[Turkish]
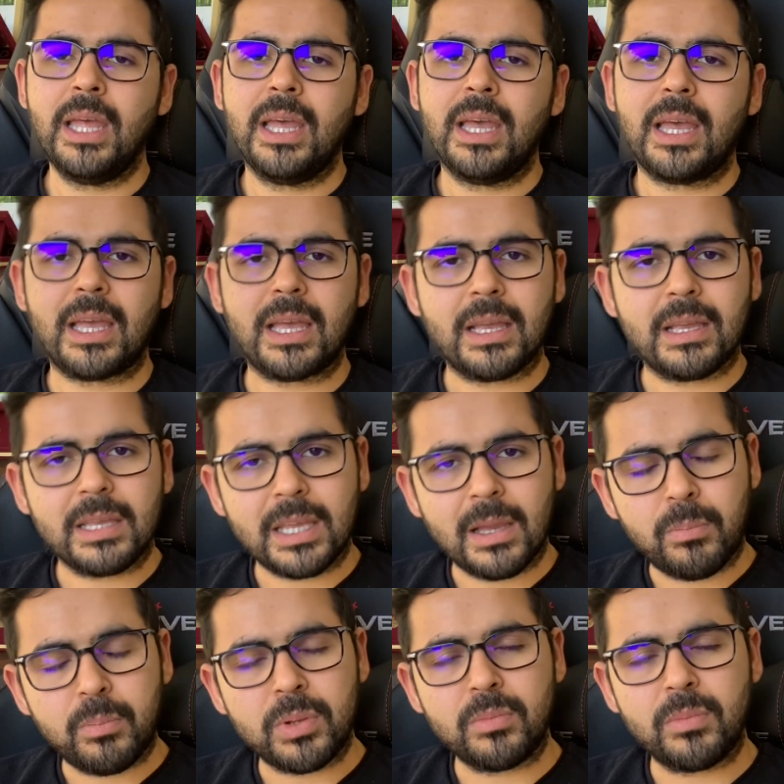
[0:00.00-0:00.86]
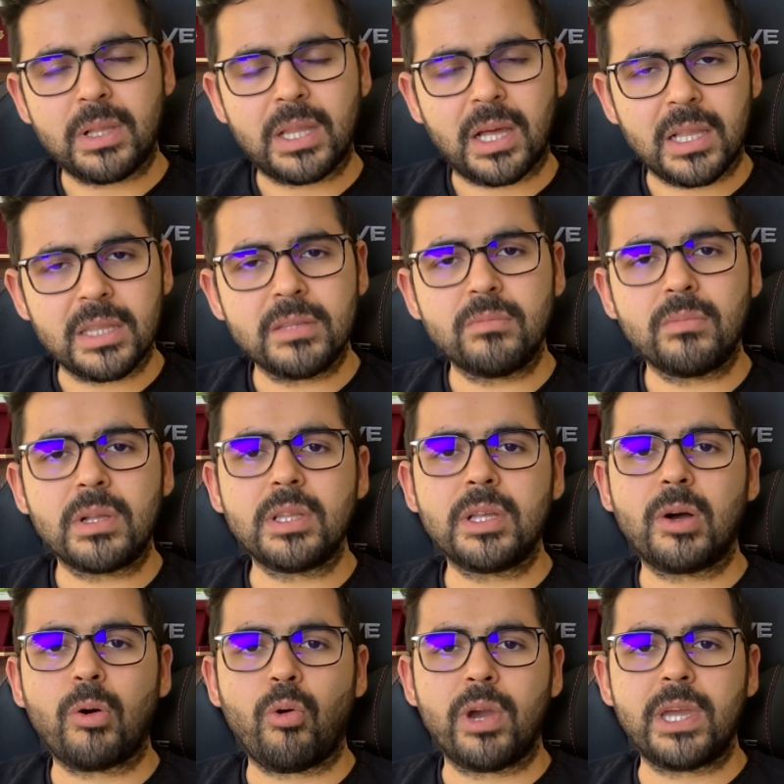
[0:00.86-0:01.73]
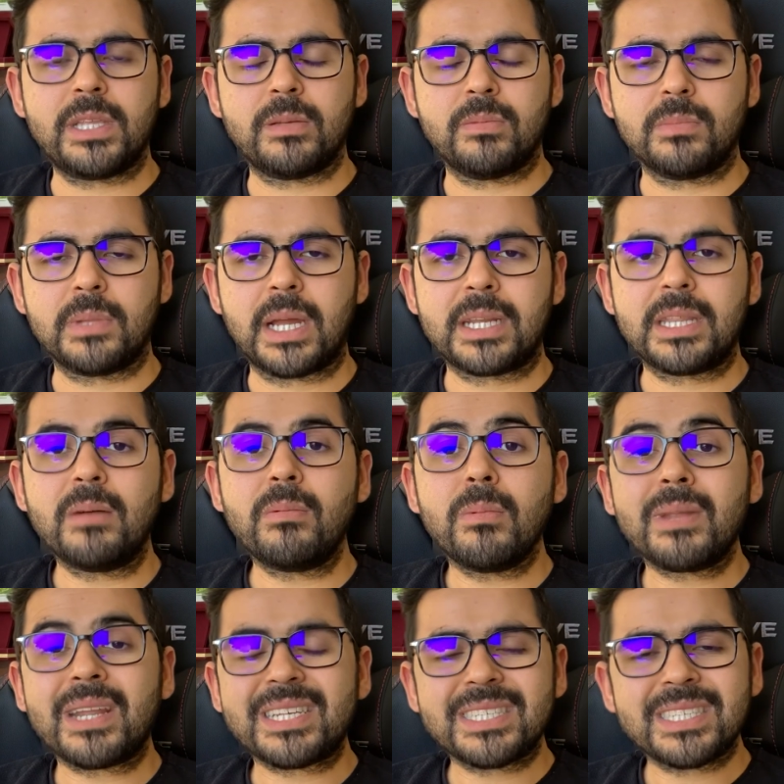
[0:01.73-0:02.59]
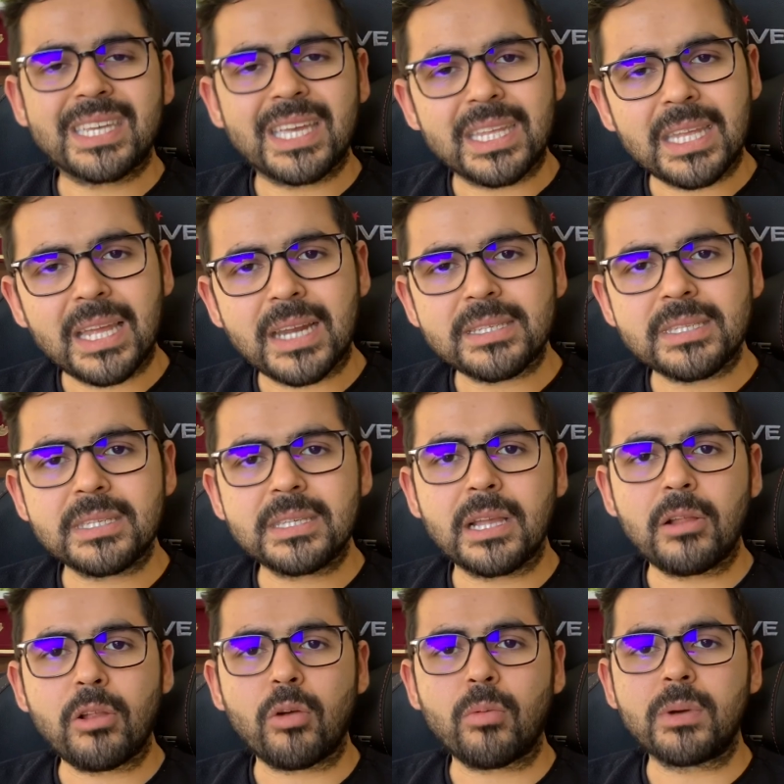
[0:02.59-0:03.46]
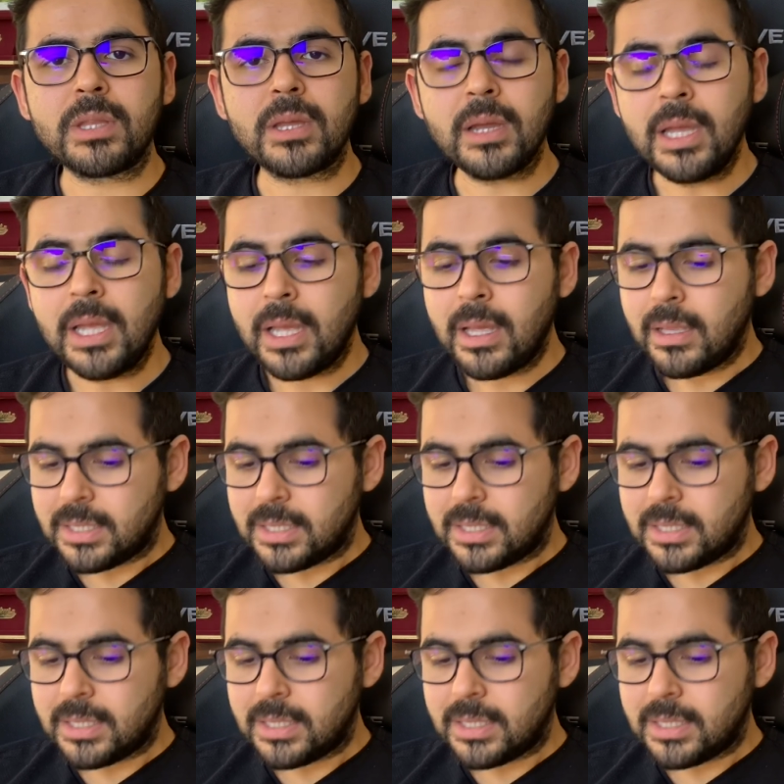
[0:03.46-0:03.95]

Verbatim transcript: e, yapılmalı, alınmalı o eğitimlerden. Birazcık yetersiz geliyor bana.